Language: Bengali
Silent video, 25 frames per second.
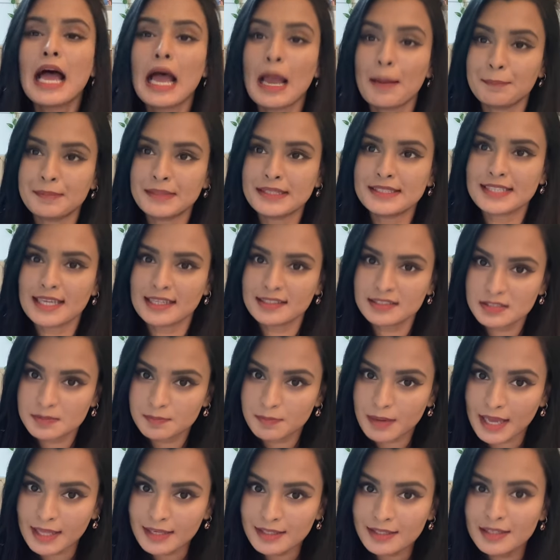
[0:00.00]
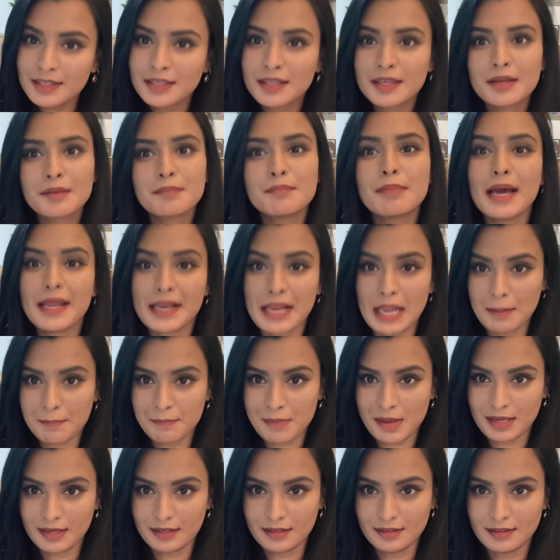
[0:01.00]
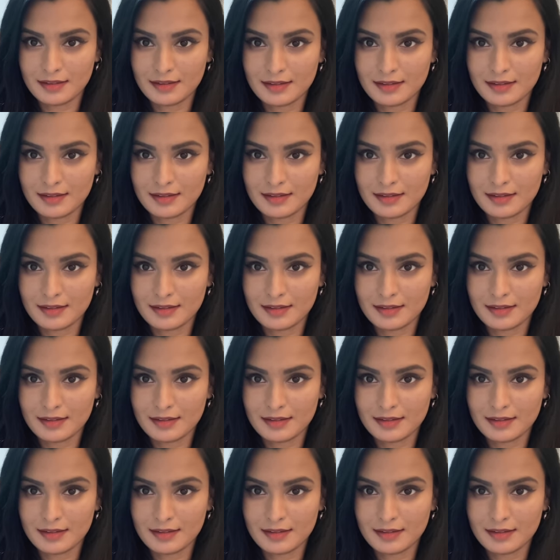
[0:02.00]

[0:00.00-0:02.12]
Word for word: আপনি চান্স পান বা না পান